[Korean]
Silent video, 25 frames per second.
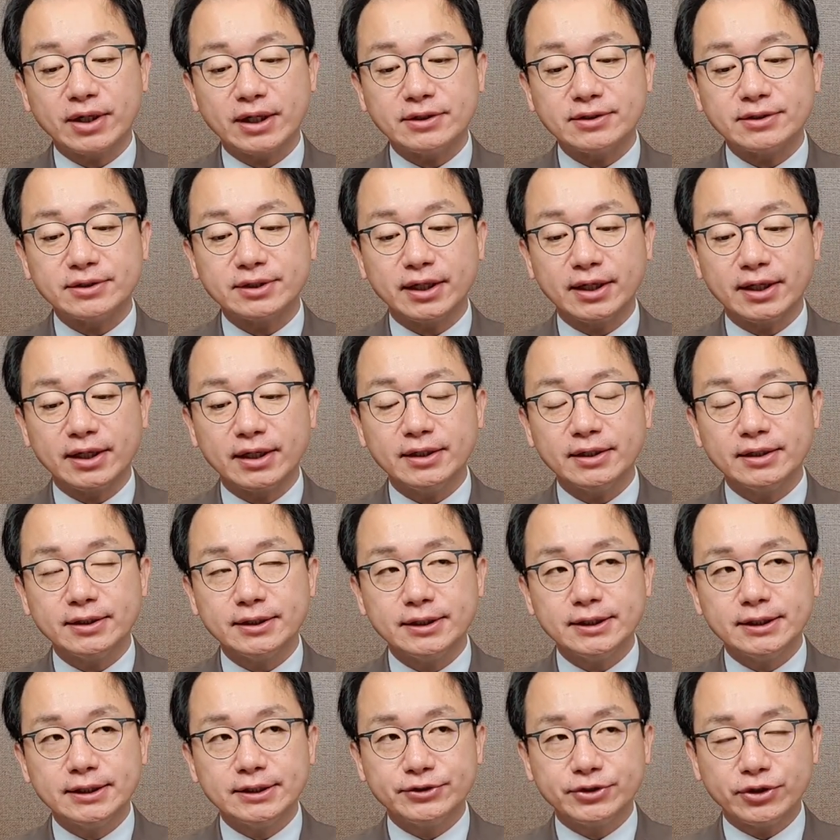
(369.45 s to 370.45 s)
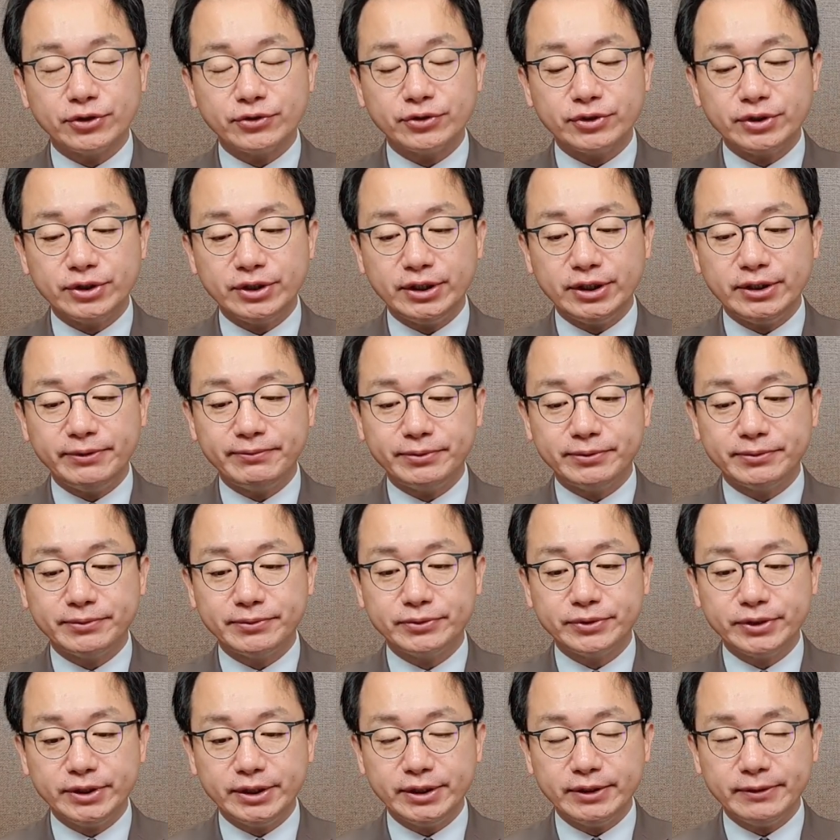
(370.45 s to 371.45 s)
가는데 저는 이
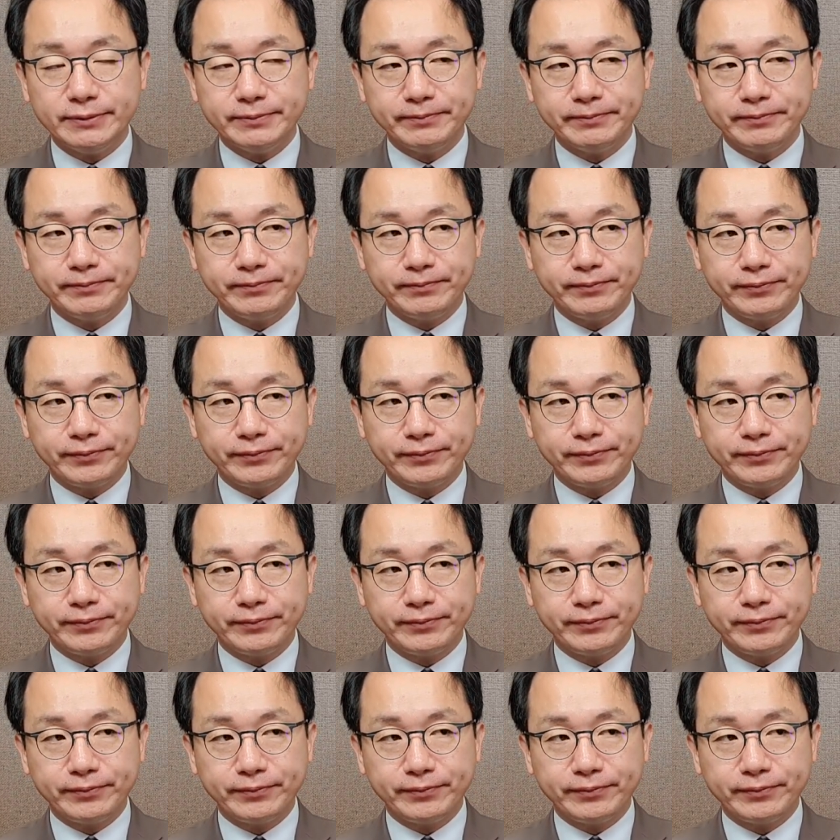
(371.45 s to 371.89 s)
부분이